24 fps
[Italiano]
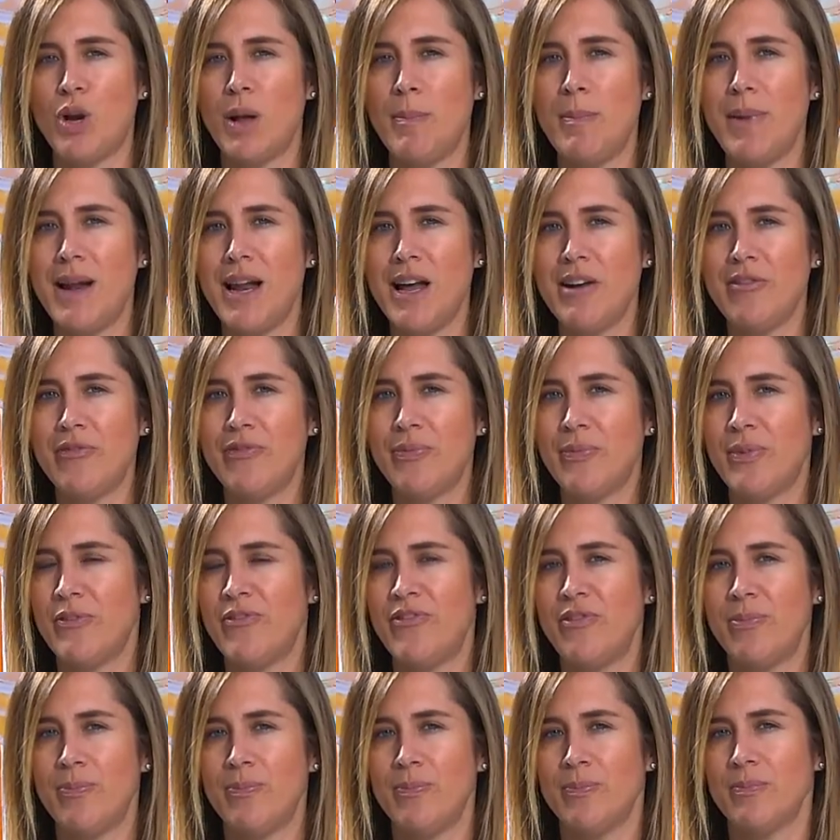una bella
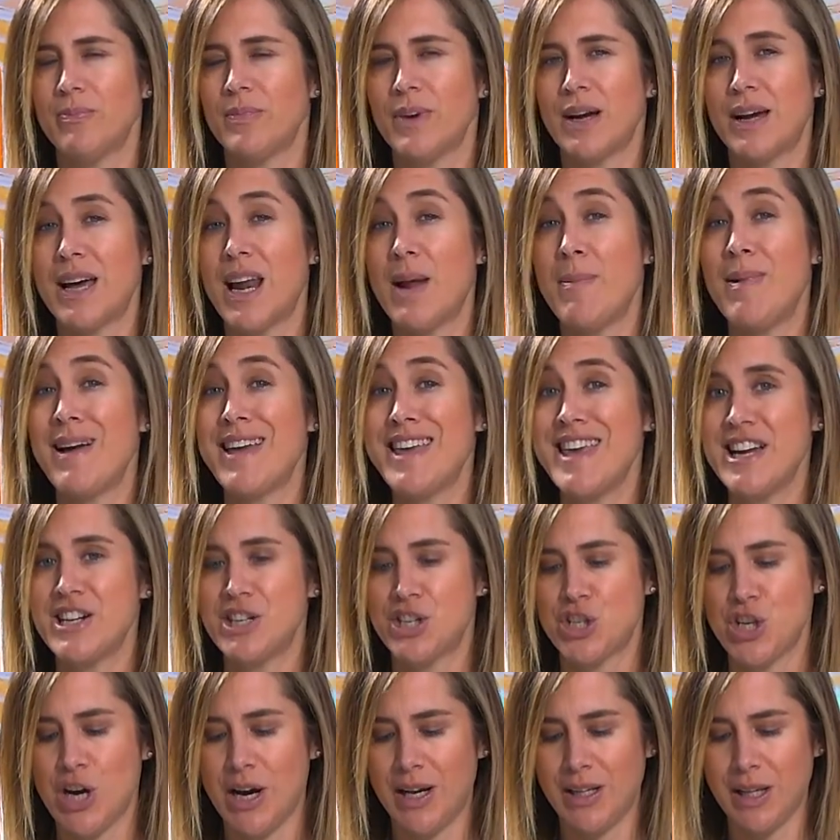mm, crema
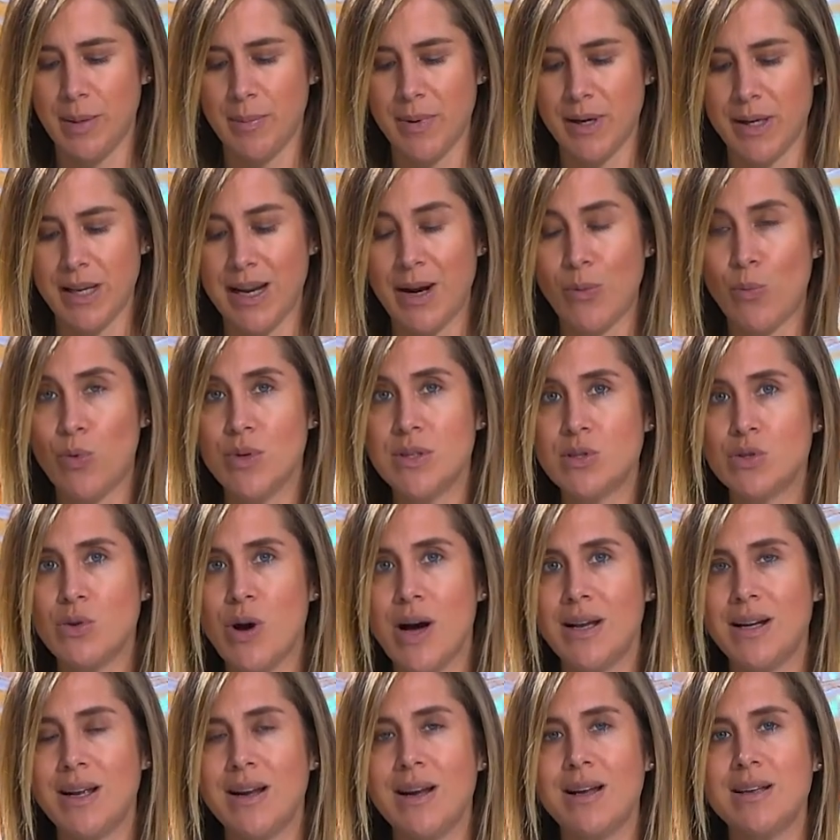ghiacciata perché questo
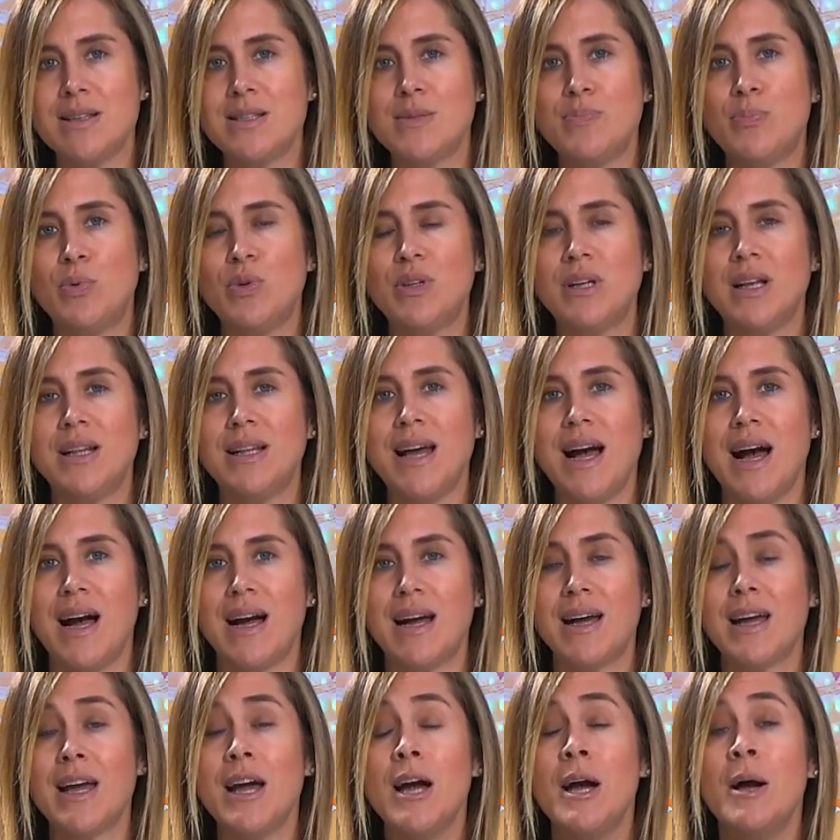ananas potete
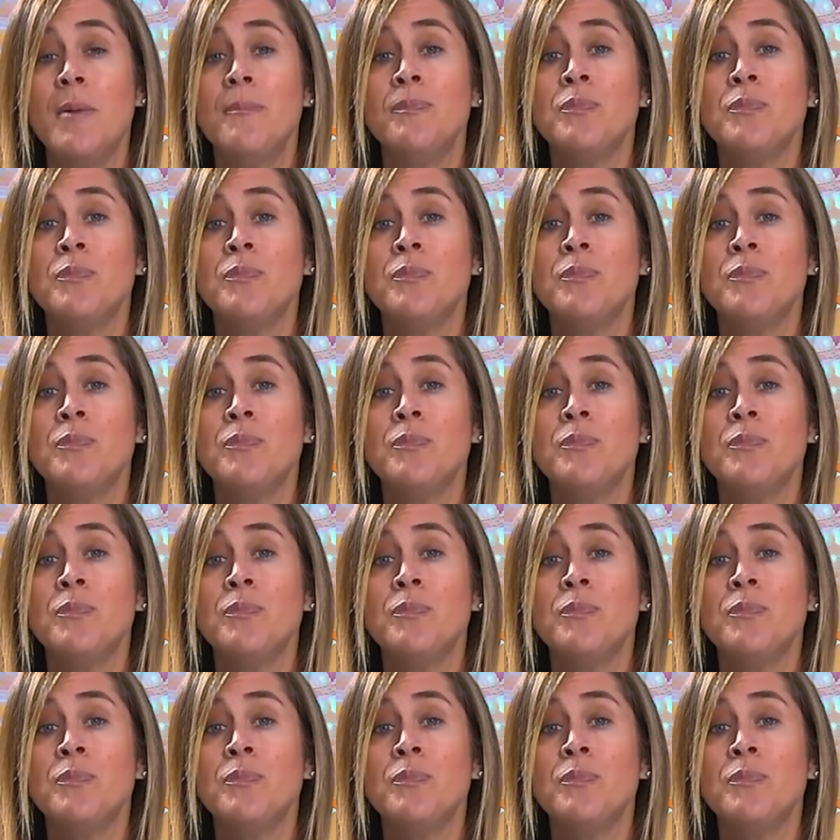anche